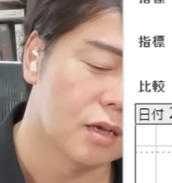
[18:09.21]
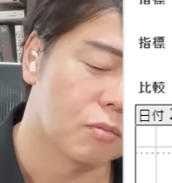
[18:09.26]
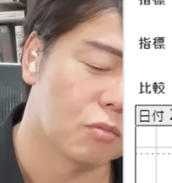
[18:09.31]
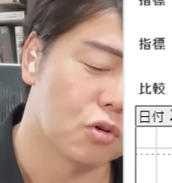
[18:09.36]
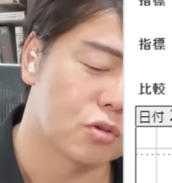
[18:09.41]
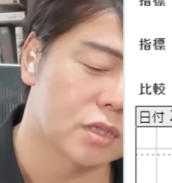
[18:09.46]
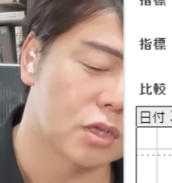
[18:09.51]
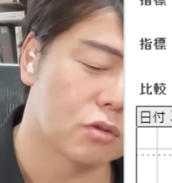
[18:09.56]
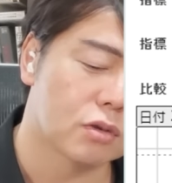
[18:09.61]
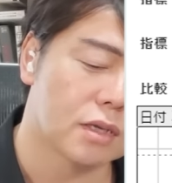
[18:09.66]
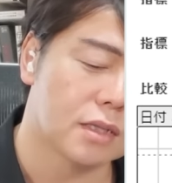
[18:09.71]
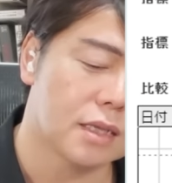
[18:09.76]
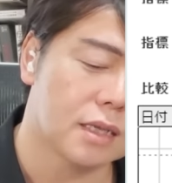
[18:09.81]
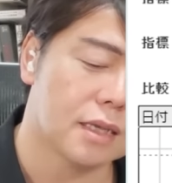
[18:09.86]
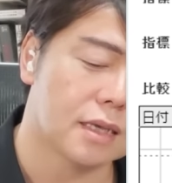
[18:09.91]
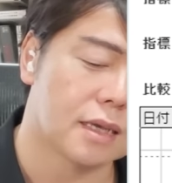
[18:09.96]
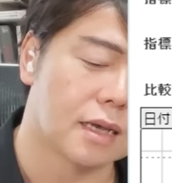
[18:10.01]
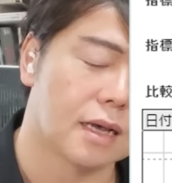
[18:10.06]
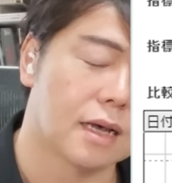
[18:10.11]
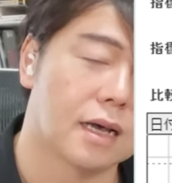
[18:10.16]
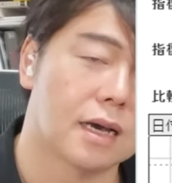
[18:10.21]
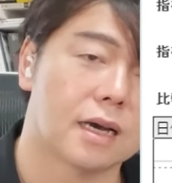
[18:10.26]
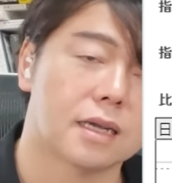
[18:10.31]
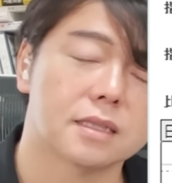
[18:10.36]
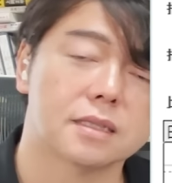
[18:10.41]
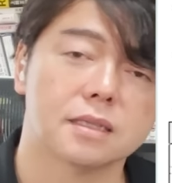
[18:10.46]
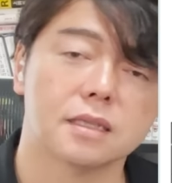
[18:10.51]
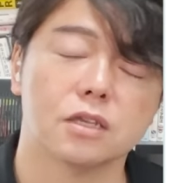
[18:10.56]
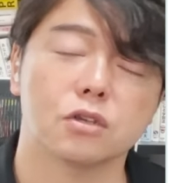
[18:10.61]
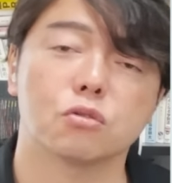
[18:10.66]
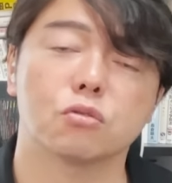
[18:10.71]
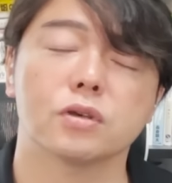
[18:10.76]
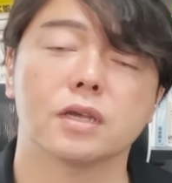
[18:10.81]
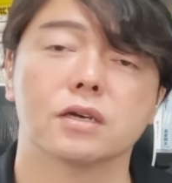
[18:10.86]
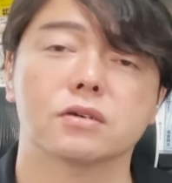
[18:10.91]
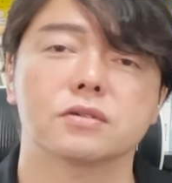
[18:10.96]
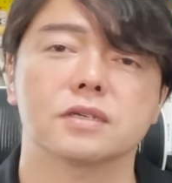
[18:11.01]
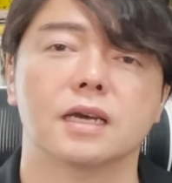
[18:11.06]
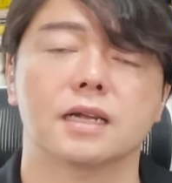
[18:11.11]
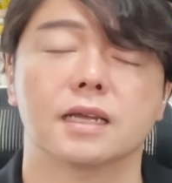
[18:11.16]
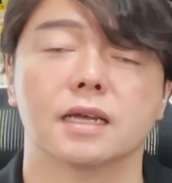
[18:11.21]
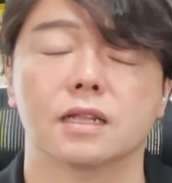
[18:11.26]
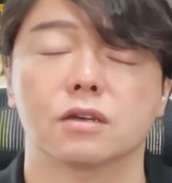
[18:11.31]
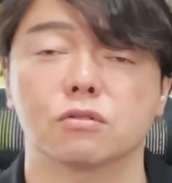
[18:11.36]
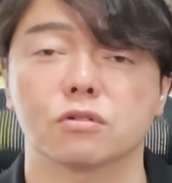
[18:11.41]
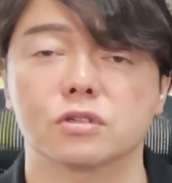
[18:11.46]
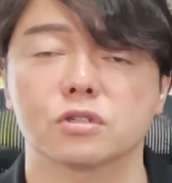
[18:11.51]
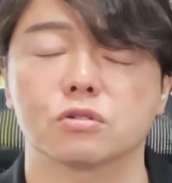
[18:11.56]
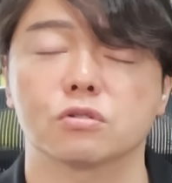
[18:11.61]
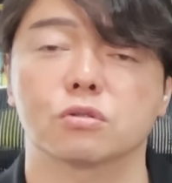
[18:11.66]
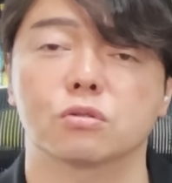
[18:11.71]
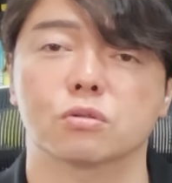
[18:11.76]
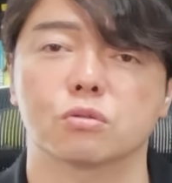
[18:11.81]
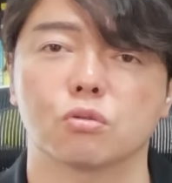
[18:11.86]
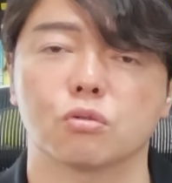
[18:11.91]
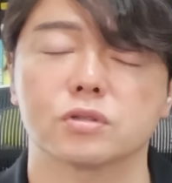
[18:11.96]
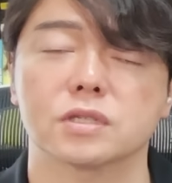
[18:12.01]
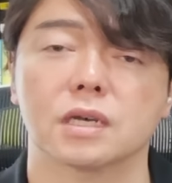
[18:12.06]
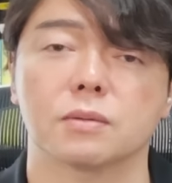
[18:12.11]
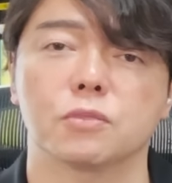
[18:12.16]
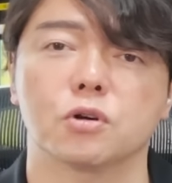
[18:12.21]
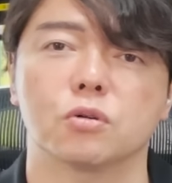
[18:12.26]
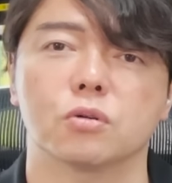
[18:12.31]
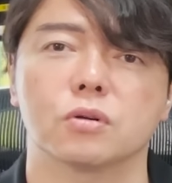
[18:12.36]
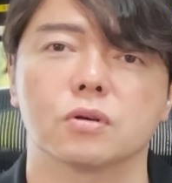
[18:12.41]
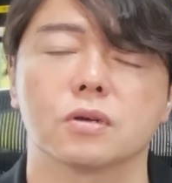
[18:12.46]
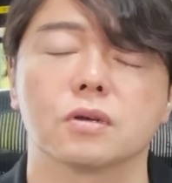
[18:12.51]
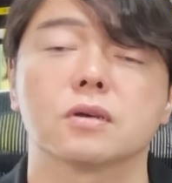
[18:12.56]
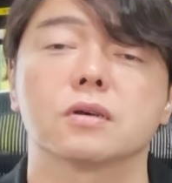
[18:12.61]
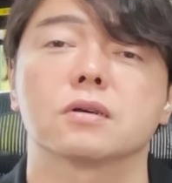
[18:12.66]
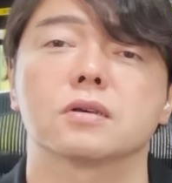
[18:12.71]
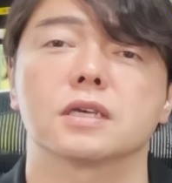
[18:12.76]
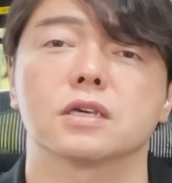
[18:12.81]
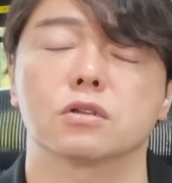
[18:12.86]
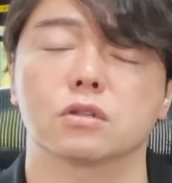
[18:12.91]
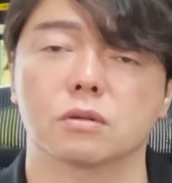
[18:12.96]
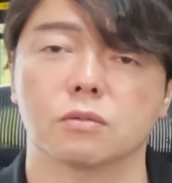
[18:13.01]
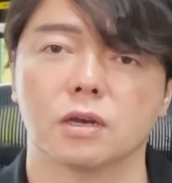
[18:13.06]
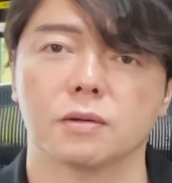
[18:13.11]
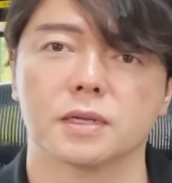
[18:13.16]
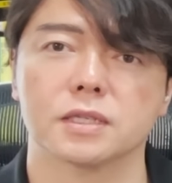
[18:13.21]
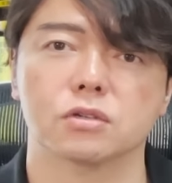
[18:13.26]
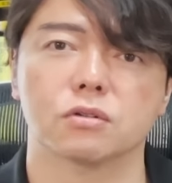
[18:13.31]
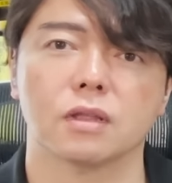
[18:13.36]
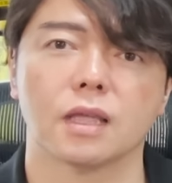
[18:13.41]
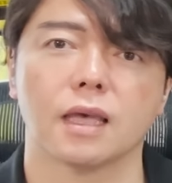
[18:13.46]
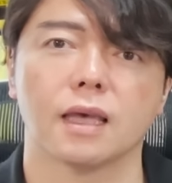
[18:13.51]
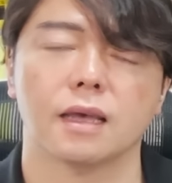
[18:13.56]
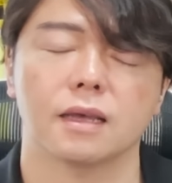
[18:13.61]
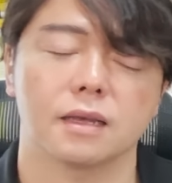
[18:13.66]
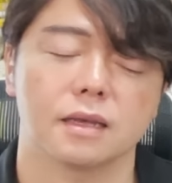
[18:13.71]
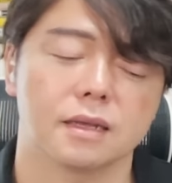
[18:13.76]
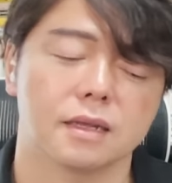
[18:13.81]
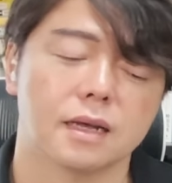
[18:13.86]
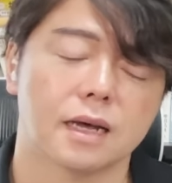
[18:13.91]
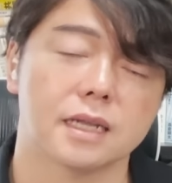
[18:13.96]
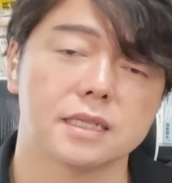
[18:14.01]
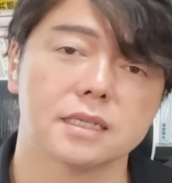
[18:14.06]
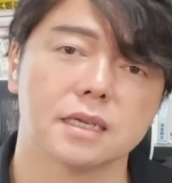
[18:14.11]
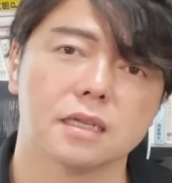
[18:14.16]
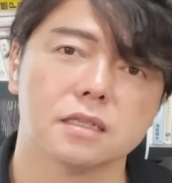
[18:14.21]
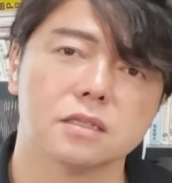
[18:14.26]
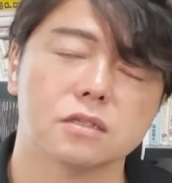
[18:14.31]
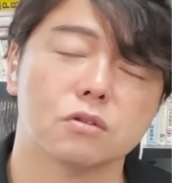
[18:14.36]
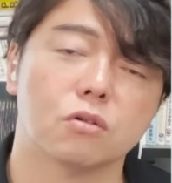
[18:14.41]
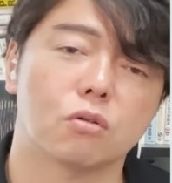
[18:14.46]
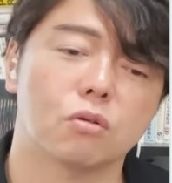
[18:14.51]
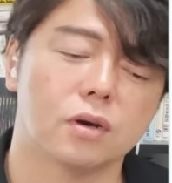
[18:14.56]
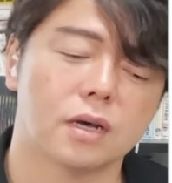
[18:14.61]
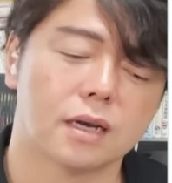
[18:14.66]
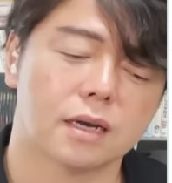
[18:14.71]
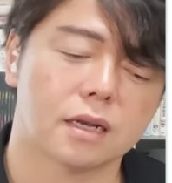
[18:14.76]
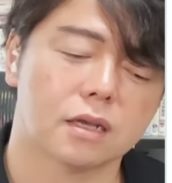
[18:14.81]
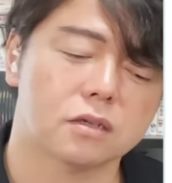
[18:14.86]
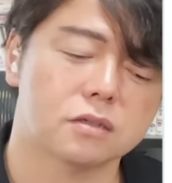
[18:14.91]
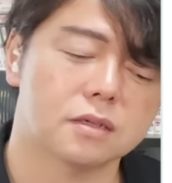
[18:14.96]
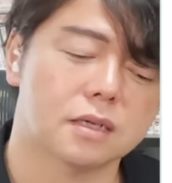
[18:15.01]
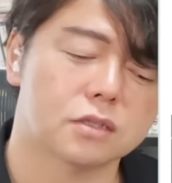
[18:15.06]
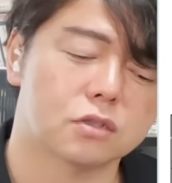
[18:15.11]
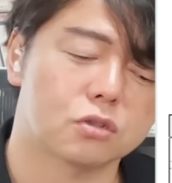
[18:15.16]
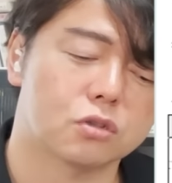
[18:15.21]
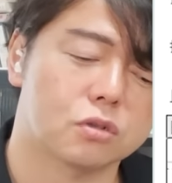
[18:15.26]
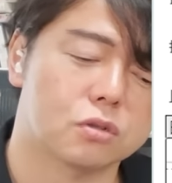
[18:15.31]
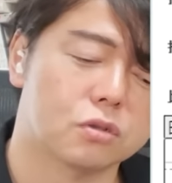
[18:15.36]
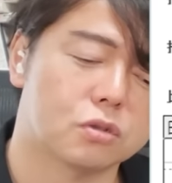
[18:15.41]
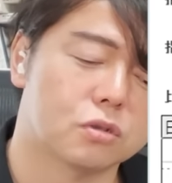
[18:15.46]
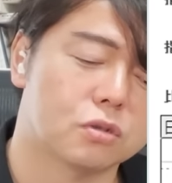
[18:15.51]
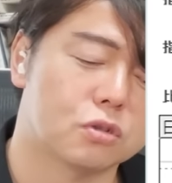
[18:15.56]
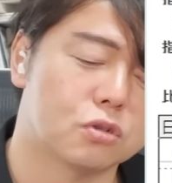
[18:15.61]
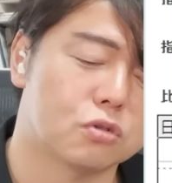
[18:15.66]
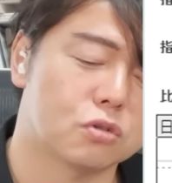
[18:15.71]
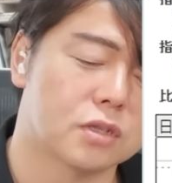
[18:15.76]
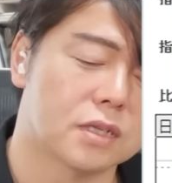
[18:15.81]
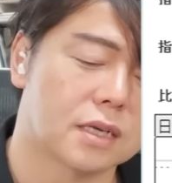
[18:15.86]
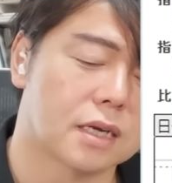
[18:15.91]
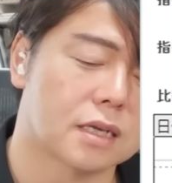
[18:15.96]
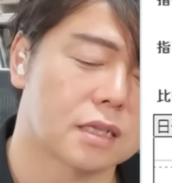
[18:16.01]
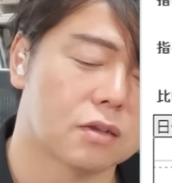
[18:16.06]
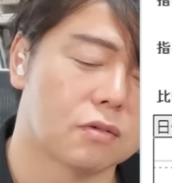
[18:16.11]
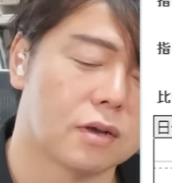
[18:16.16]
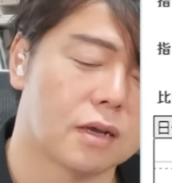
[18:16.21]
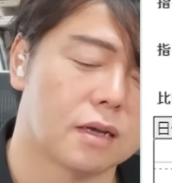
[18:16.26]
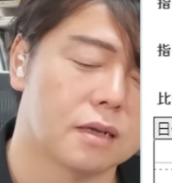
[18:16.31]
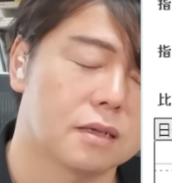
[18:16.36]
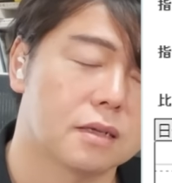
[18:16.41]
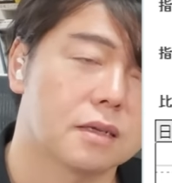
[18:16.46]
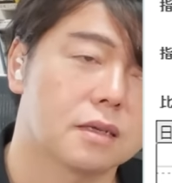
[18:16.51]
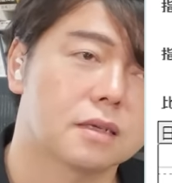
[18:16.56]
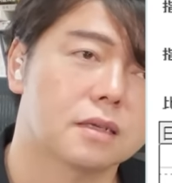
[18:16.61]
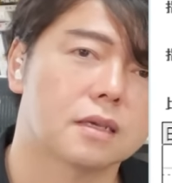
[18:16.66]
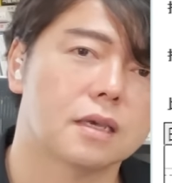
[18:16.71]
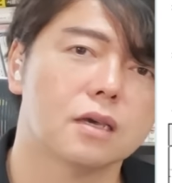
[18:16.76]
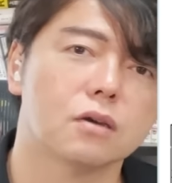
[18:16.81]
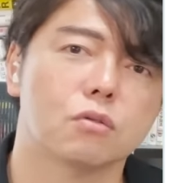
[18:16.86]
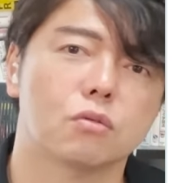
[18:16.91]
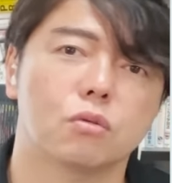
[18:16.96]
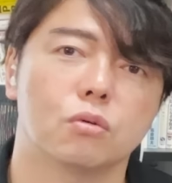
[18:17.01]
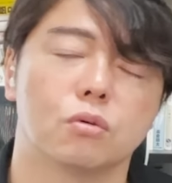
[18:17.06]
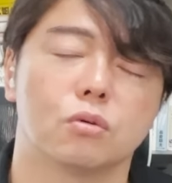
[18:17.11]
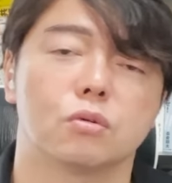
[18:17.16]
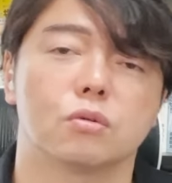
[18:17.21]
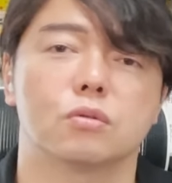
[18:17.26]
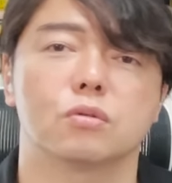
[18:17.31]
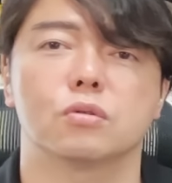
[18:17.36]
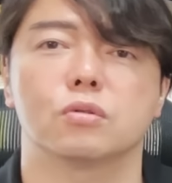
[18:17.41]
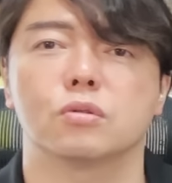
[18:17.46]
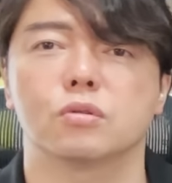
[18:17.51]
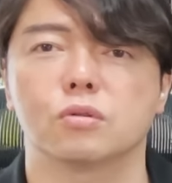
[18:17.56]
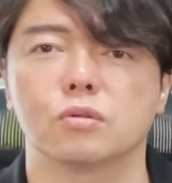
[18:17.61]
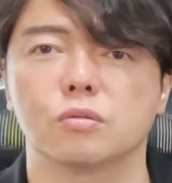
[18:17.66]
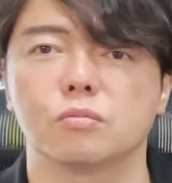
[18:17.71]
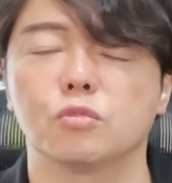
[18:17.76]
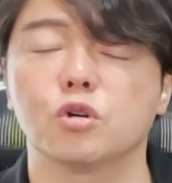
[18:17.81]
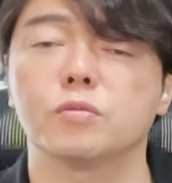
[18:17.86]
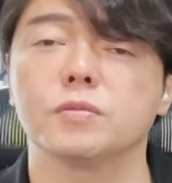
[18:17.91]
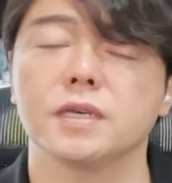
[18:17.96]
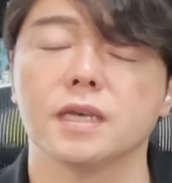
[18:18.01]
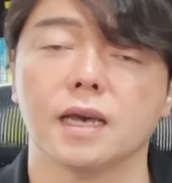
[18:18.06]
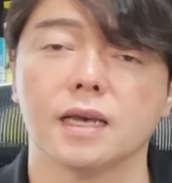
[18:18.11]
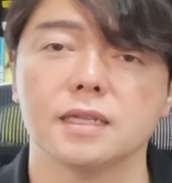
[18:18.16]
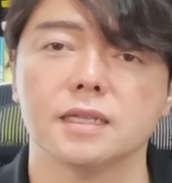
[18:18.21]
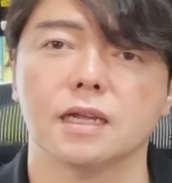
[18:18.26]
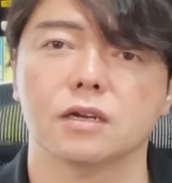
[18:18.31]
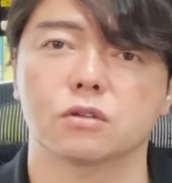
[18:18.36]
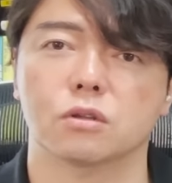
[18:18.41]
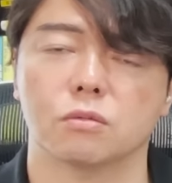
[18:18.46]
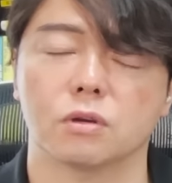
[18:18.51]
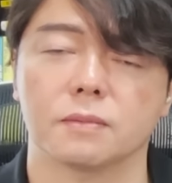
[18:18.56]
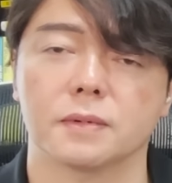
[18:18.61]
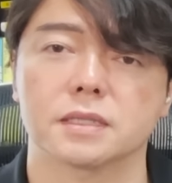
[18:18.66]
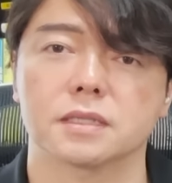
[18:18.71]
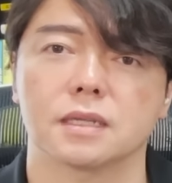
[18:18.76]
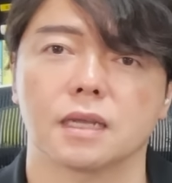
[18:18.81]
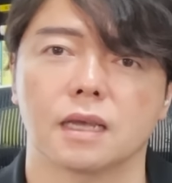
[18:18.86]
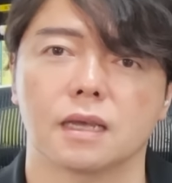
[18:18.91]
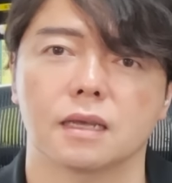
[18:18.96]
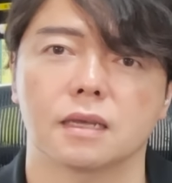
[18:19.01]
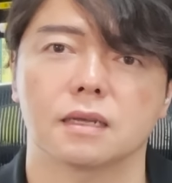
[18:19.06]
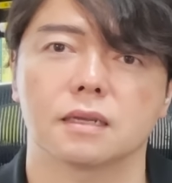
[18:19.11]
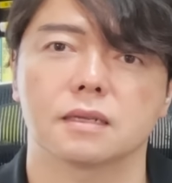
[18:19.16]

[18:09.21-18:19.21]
揉んだ時に上がってようやくやれやれ売りする投資家もいると思いますので、8月後半から9月中旬にかけては結構揉み合いになると思いますね。